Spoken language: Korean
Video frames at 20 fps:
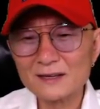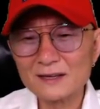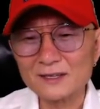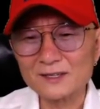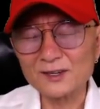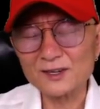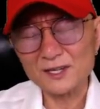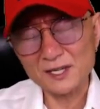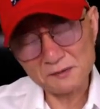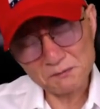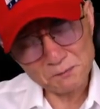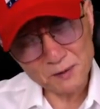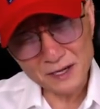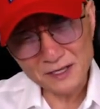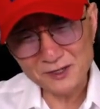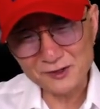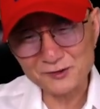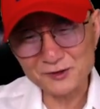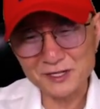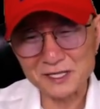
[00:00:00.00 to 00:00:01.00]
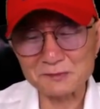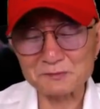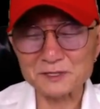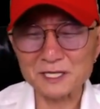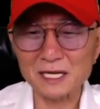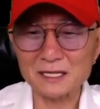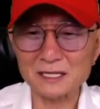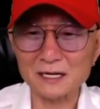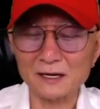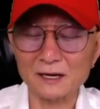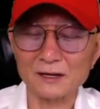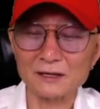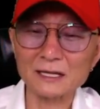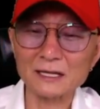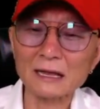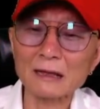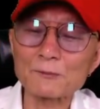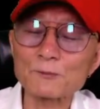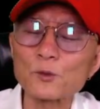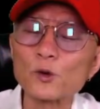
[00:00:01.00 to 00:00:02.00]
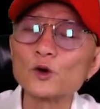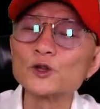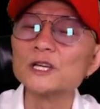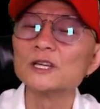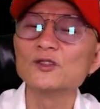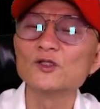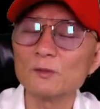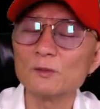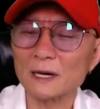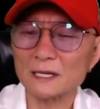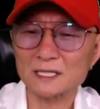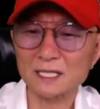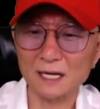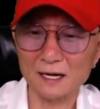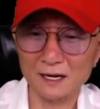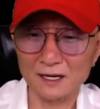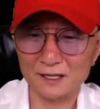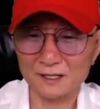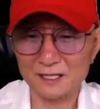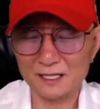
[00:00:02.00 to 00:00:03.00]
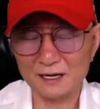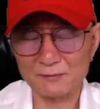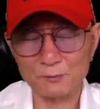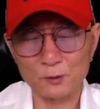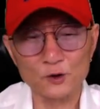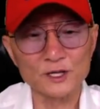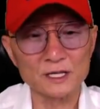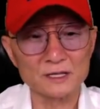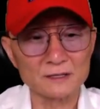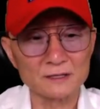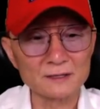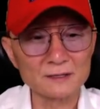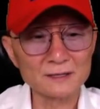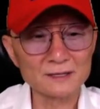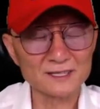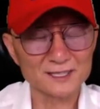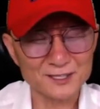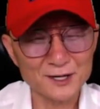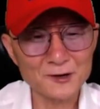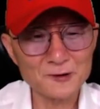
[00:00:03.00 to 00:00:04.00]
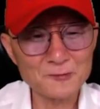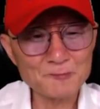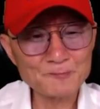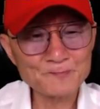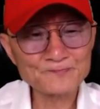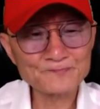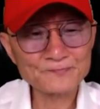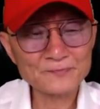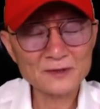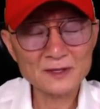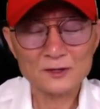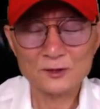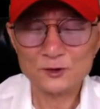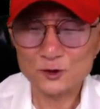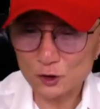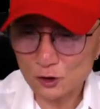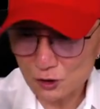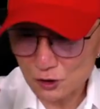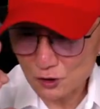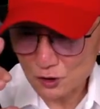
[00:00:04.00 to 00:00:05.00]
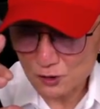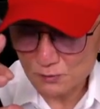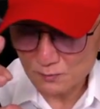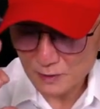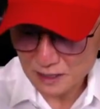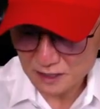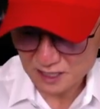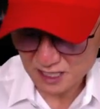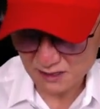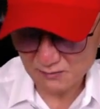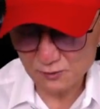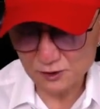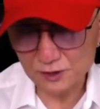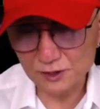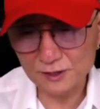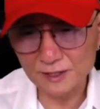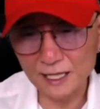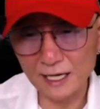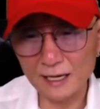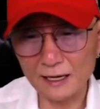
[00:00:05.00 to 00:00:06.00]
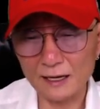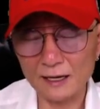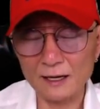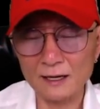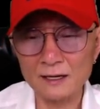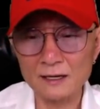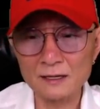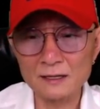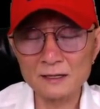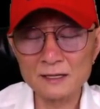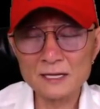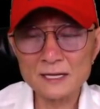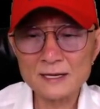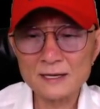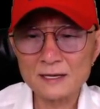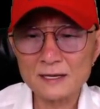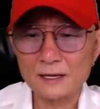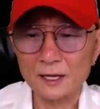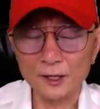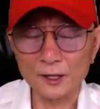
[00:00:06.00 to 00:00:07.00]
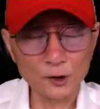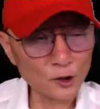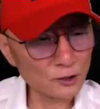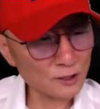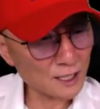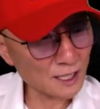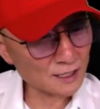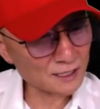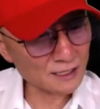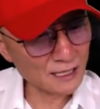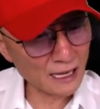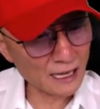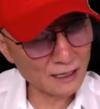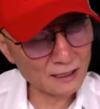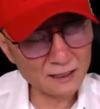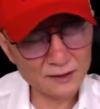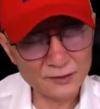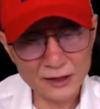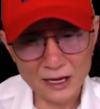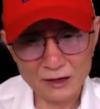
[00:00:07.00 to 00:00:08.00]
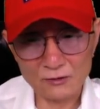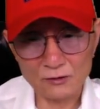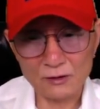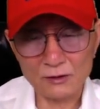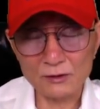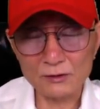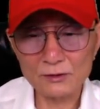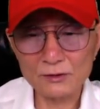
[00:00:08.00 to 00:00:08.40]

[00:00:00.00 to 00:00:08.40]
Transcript: 그거 힘 빠지고 김새잖아요. 본인도 마찬가지라 본인 그죠? 조금만 참으셨다가 어? 일요일까지 다 끝나고